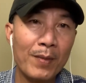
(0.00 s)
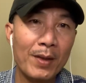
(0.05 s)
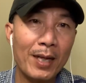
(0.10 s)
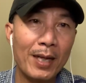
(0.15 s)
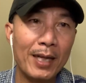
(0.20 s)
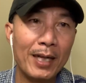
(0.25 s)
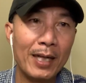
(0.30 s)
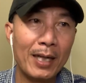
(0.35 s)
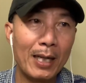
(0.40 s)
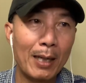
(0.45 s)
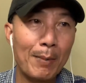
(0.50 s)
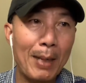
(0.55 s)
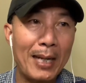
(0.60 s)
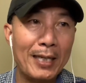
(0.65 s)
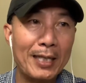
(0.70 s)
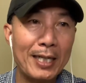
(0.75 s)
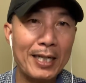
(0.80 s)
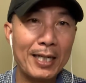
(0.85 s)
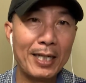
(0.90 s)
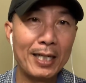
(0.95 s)
thì các bạn
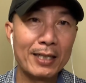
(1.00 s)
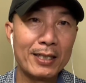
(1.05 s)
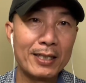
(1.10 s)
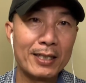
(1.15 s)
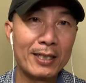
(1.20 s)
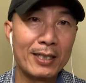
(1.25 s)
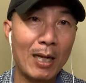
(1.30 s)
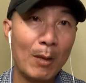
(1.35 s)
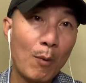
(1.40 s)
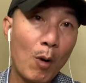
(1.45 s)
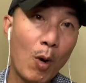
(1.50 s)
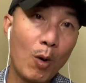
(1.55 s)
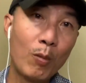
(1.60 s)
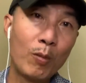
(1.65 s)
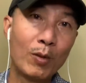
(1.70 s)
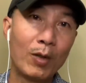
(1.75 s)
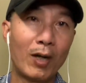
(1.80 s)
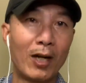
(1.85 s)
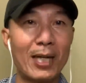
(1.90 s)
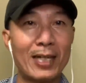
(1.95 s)
chia 64
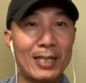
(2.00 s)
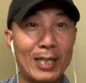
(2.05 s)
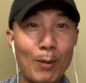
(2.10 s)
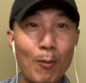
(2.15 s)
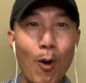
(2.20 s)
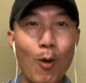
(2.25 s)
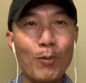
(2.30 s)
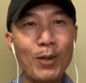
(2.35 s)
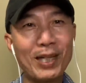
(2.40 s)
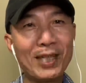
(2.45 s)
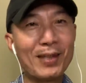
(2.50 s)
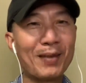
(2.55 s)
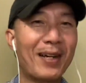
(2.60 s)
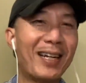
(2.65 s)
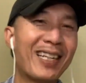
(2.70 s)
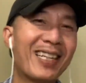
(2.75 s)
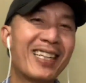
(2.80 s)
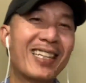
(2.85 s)
gọi là 64 đó các bạn